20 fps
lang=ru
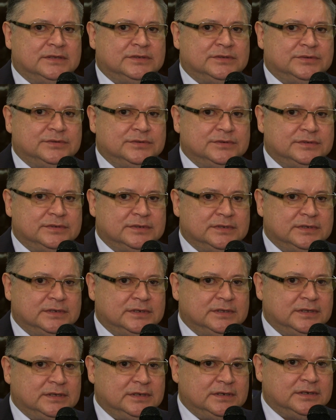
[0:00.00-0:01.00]
но это и
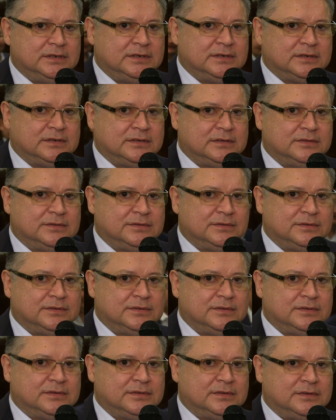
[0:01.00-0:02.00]
книга,
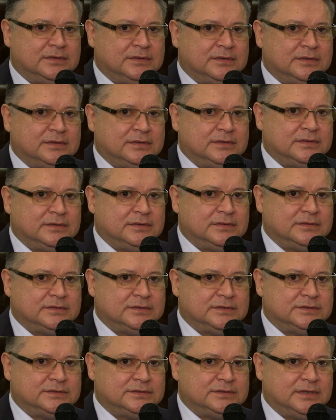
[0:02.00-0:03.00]
которая э,
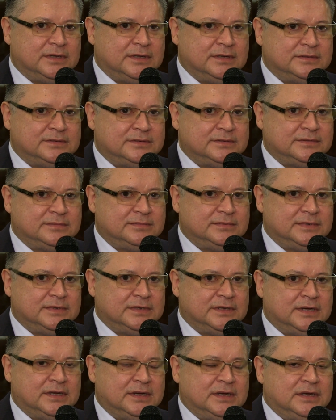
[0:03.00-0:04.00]
сочетает в себе